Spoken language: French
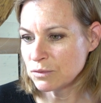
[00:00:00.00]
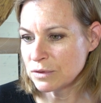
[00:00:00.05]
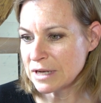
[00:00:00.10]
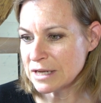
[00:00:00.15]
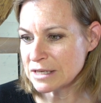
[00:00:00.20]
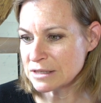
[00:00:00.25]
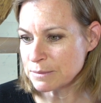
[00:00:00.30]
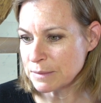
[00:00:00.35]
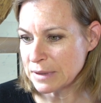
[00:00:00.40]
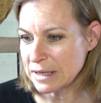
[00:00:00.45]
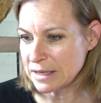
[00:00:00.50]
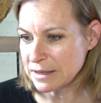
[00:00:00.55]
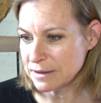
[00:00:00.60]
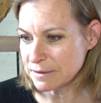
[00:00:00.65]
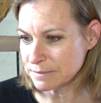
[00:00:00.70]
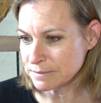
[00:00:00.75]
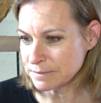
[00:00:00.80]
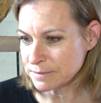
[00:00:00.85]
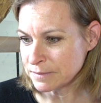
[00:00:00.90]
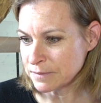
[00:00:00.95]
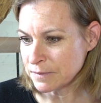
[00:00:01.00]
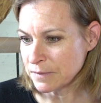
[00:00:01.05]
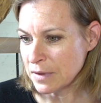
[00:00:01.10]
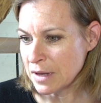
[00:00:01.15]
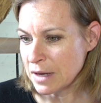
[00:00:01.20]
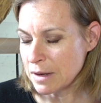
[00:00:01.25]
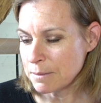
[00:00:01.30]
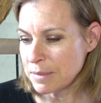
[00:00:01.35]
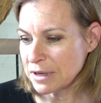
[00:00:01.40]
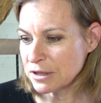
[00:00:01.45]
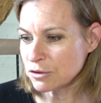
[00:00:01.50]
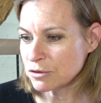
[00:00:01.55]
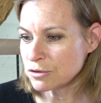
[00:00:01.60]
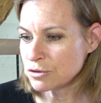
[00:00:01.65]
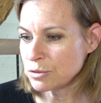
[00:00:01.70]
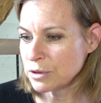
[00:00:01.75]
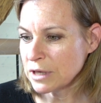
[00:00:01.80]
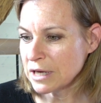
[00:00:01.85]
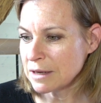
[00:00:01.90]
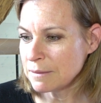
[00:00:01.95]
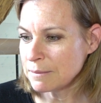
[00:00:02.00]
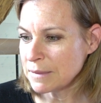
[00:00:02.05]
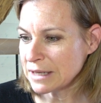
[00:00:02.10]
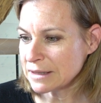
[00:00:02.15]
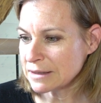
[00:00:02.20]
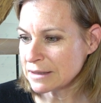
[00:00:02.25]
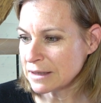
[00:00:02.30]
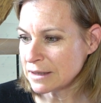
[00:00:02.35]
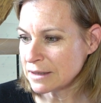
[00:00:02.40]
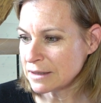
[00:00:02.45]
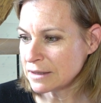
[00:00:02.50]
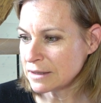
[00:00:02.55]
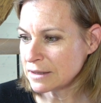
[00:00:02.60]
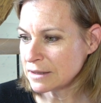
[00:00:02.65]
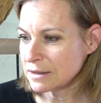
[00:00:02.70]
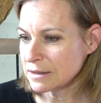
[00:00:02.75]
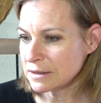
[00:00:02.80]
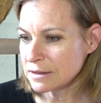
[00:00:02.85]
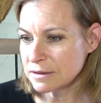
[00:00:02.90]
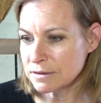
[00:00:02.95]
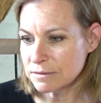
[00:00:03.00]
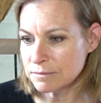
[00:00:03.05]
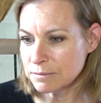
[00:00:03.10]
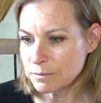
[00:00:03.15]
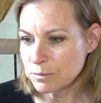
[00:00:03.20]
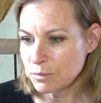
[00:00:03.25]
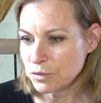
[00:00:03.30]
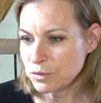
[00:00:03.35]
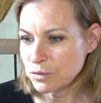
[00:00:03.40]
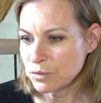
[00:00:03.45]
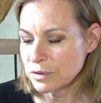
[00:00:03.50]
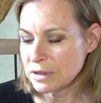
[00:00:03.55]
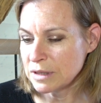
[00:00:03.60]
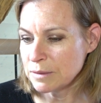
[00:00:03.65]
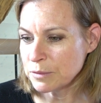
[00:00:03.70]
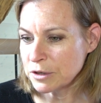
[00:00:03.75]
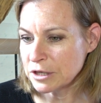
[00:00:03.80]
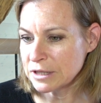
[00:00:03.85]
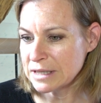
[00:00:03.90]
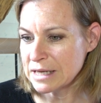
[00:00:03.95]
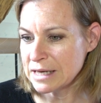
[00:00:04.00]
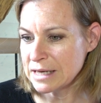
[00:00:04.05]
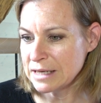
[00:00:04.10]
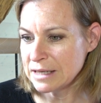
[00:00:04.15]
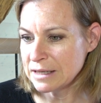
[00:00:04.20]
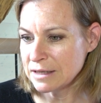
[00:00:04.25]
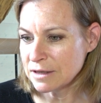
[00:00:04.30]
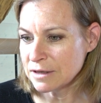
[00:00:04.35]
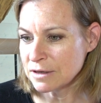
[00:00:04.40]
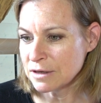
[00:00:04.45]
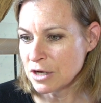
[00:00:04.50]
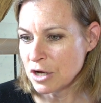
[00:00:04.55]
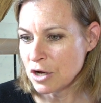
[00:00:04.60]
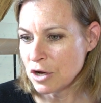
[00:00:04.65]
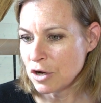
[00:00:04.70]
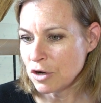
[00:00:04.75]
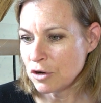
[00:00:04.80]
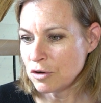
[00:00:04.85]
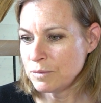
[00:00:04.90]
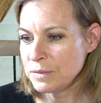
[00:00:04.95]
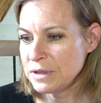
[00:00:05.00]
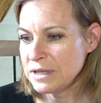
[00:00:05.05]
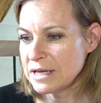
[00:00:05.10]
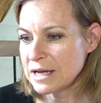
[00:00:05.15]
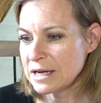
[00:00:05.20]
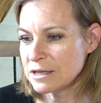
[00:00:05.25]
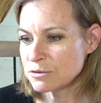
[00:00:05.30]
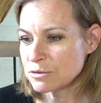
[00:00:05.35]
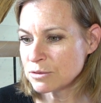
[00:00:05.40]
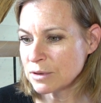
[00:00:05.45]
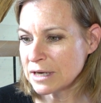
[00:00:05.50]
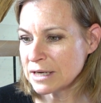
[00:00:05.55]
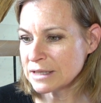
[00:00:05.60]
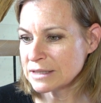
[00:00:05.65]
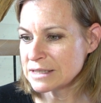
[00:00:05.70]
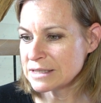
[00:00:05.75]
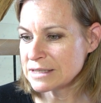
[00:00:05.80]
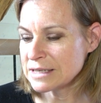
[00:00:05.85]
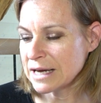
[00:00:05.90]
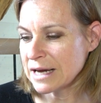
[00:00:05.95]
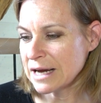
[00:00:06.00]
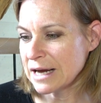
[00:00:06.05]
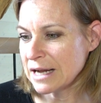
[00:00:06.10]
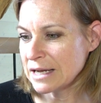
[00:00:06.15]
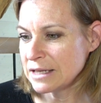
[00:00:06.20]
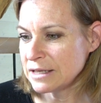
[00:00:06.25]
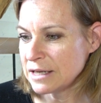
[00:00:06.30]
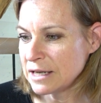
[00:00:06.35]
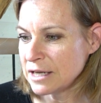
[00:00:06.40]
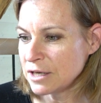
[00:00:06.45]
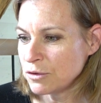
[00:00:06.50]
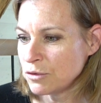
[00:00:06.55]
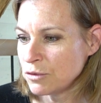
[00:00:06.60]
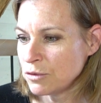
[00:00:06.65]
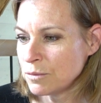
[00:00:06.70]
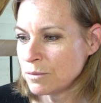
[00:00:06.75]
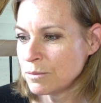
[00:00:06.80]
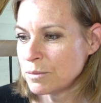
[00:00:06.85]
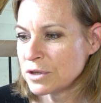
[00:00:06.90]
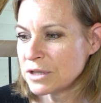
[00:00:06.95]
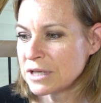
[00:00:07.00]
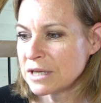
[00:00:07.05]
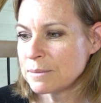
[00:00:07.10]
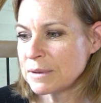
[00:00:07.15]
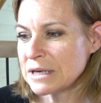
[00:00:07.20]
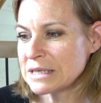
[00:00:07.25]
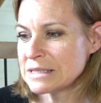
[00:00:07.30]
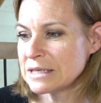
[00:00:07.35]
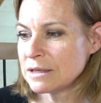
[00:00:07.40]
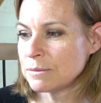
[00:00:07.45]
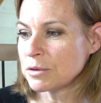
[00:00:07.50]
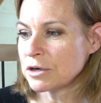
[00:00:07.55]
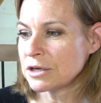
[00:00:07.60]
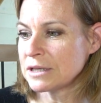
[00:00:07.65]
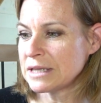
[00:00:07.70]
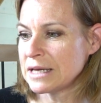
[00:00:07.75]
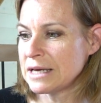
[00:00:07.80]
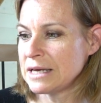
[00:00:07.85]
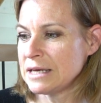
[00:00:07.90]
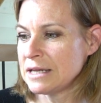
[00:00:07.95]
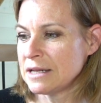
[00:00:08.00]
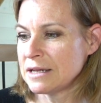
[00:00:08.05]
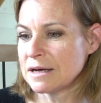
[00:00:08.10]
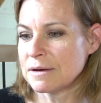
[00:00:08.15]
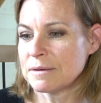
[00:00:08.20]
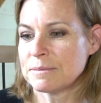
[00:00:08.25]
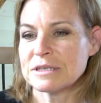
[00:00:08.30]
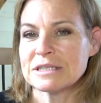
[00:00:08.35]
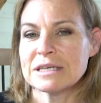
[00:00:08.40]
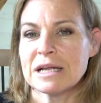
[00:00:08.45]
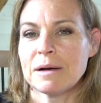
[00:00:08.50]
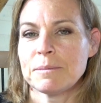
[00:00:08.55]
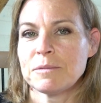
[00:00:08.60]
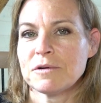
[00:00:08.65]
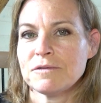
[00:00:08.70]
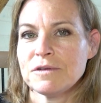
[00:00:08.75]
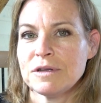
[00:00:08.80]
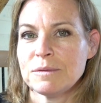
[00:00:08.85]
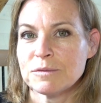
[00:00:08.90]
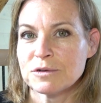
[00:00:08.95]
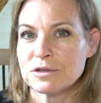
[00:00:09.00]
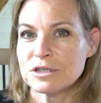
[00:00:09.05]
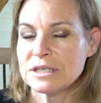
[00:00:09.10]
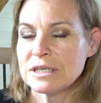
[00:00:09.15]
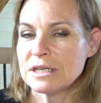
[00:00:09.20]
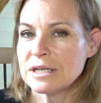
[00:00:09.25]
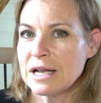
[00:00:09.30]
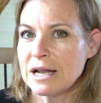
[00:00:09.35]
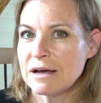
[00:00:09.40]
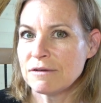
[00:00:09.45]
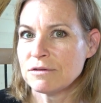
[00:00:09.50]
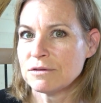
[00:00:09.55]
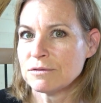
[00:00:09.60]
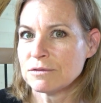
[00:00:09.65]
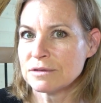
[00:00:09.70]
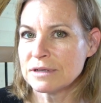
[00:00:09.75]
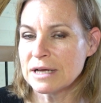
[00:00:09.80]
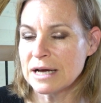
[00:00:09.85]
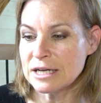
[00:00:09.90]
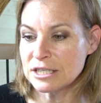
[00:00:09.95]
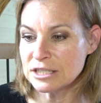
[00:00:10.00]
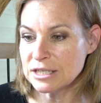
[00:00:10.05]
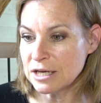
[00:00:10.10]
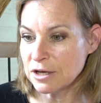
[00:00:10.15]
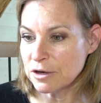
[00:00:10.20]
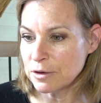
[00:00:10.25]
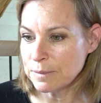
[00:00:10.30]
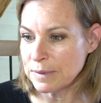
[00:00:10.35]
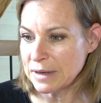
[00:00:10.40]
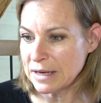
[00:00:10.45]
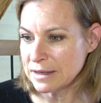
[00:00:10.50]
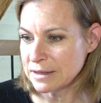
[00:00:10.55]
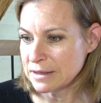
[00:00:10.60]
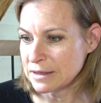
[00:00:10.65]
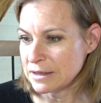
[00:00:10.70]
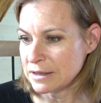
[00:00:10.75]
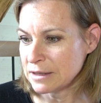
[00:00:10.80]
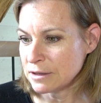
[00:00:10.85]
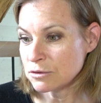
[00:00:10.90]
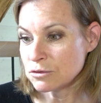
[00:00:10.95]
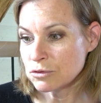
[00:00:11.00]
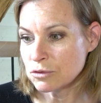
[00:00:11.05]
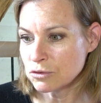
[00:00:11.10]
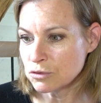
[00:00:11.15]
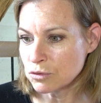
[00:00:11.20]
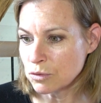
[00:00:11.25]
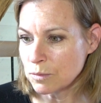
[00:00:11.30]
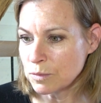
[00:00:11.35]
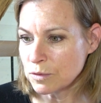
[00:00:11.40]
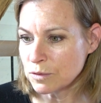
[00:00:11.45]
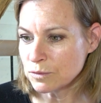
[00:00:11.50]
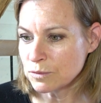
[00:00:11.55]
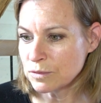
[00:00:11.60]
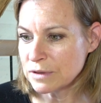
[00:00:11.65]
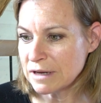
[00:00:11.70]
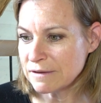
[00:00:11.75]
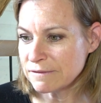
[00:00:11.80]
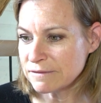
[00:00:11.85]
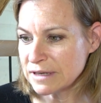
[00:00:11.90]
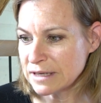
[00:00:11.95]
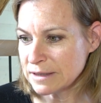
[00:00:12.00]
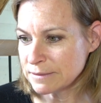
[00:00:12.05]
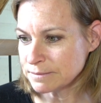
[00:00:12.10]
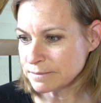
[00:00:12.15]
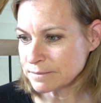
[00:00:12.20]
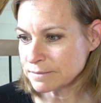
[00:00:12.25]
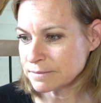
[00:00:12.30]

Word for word: toute la semaine. Pas trop sucré le matin, plutôt des protéines. Le midi et le soir, des céréales, des légumes, peut-être pas assez de protéines, parce qu'elle n'a pas envie de manger de la viande à chaque repas, ce que je comprends tout à fait.